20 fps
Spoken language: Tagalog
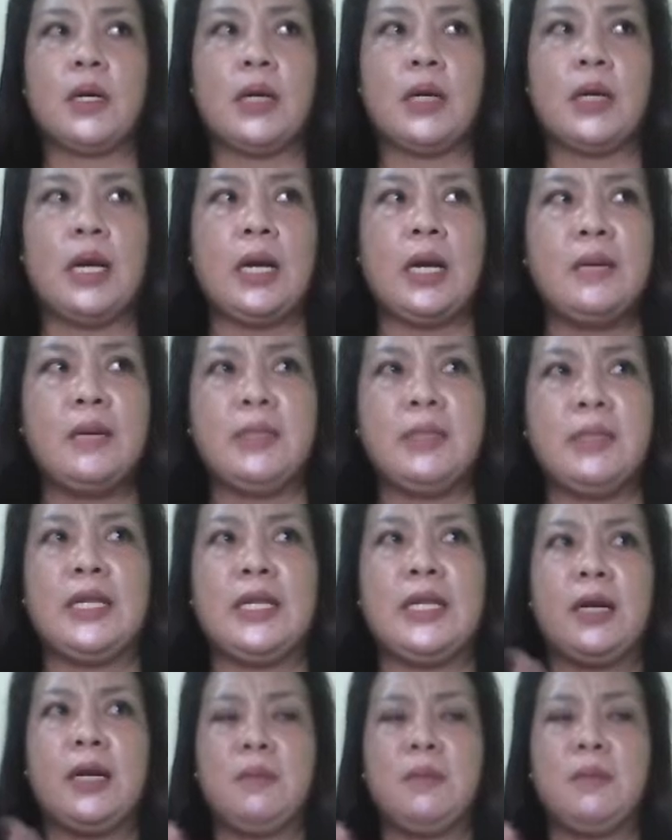alamin
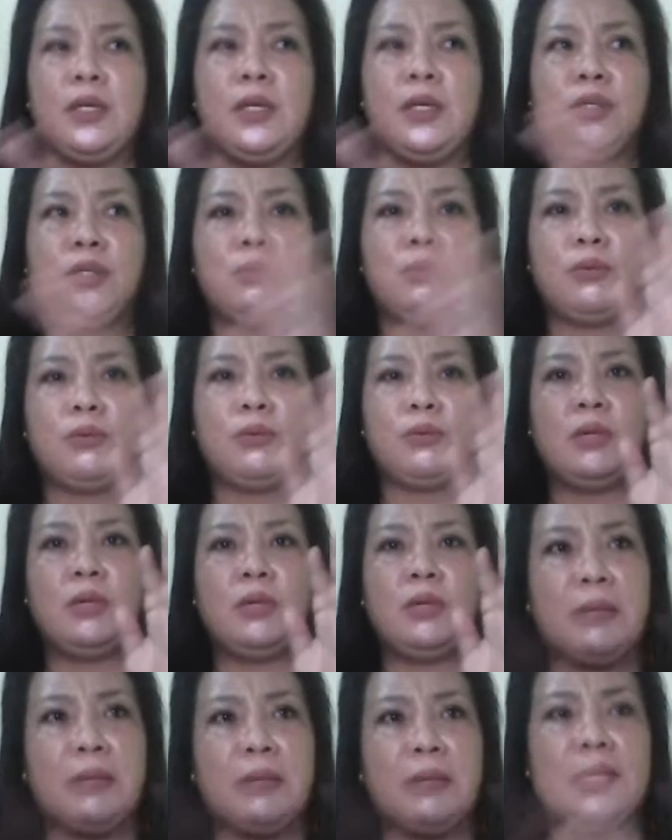namin yung
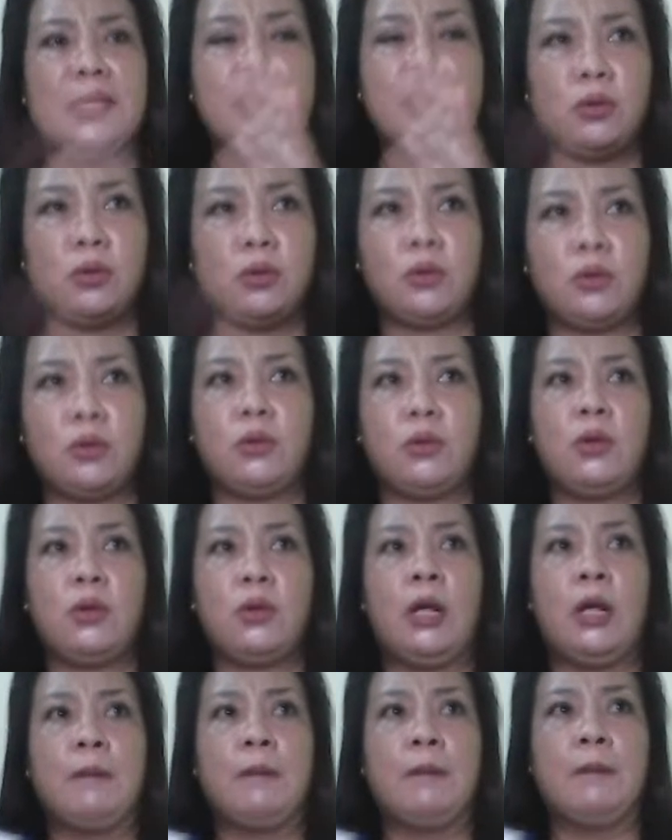laman nito
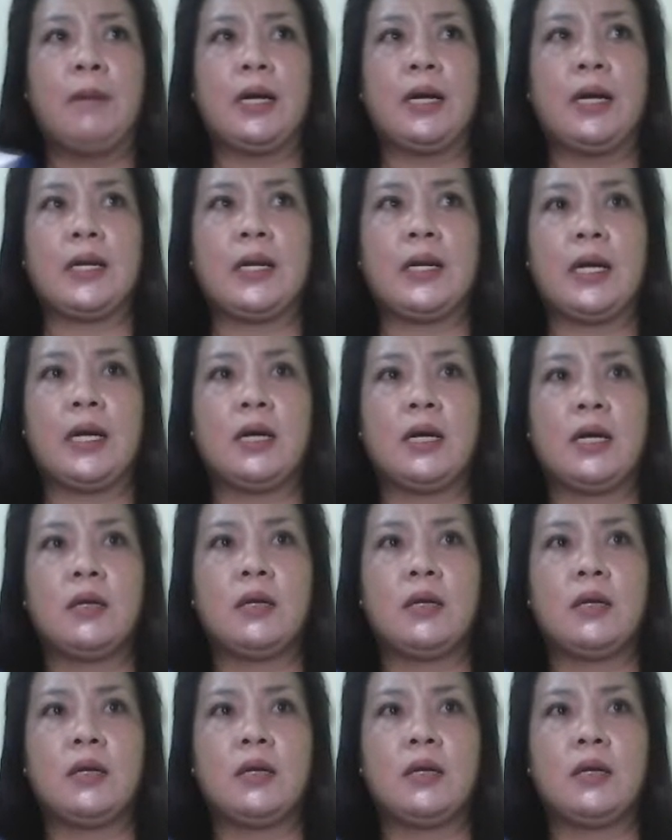para